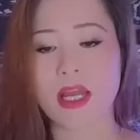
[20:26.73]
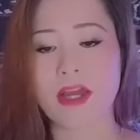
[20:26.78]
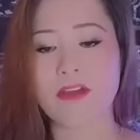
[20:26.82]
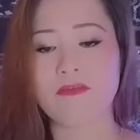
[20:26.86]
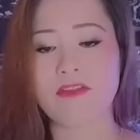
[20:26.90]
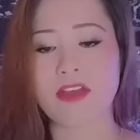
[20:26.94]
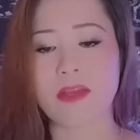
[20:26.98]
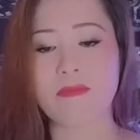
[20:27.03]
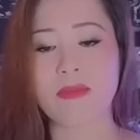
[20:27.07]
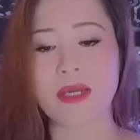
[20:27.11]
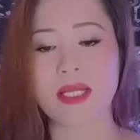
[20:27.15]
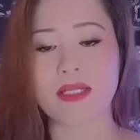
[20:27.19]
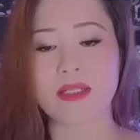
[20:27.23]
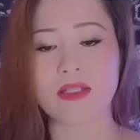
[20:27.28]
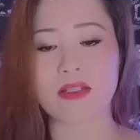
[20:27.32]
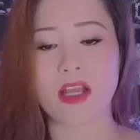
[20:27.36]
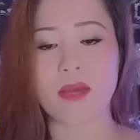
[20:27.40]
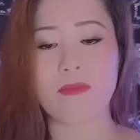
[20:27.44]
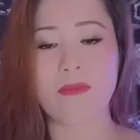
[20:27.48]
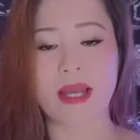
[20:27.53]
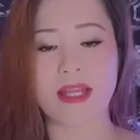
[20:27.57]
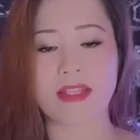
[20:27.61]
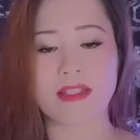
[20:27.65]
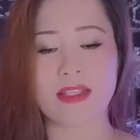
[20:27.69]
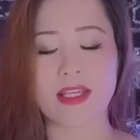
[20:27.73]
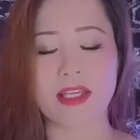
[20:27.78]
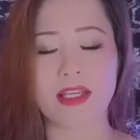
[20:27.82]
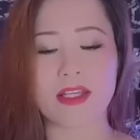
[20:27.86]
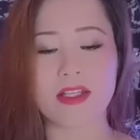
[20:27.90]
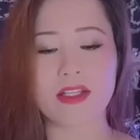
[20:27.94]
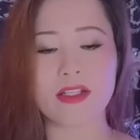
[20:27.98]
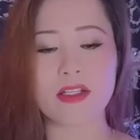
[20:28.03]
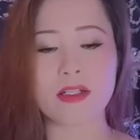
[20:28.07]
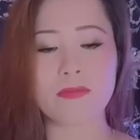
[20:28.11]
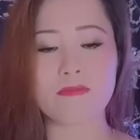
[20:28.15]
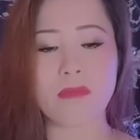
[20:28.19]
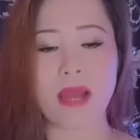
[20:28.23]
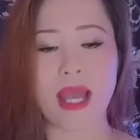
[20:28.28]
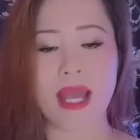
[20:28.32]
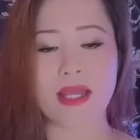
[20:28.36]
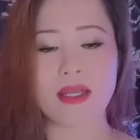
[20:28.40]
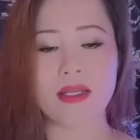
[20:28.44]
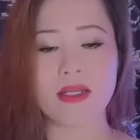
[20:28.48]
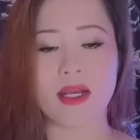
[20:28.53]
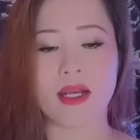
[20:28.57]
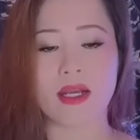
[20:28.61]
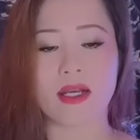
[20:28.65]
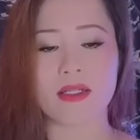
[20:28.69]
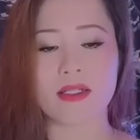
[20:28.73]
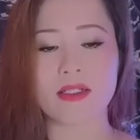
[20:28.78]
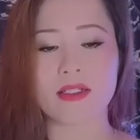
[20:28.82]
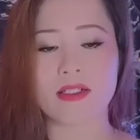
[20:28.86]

Vì Bình có bà chị trước bán ở